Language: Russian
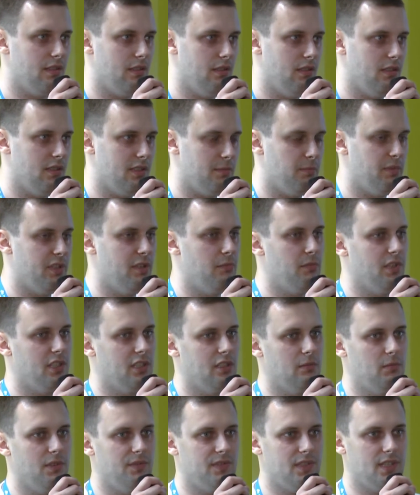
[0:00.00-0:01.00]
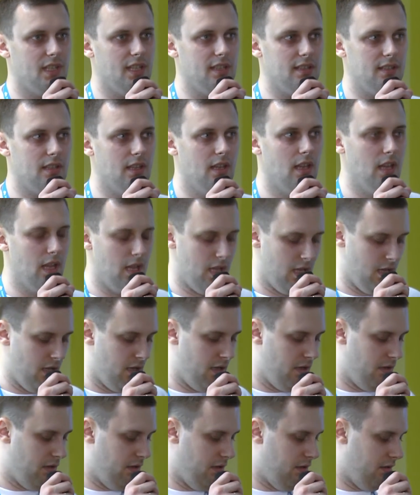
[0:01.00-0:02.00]
э, с переменными в SAS.
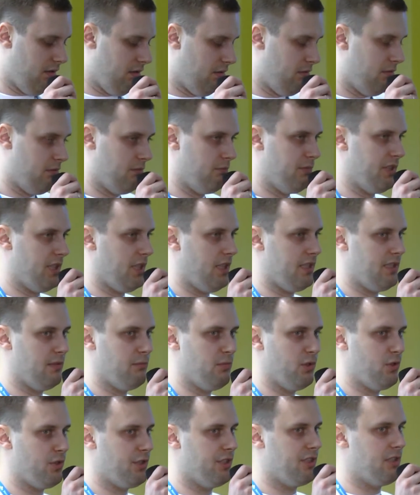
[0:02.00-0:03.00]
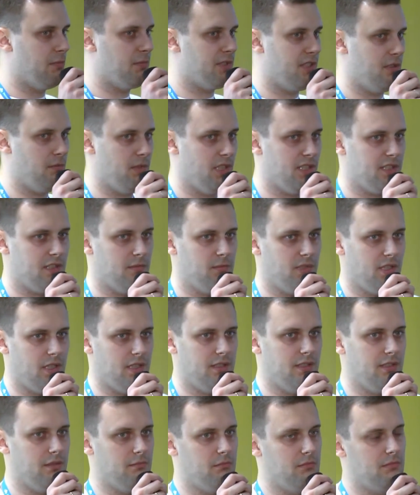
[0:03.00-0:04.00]
А, мы не хотим больше этим заниматься, мы
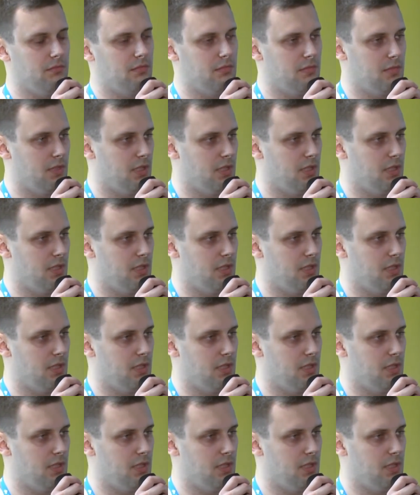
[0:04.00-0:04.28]
хотим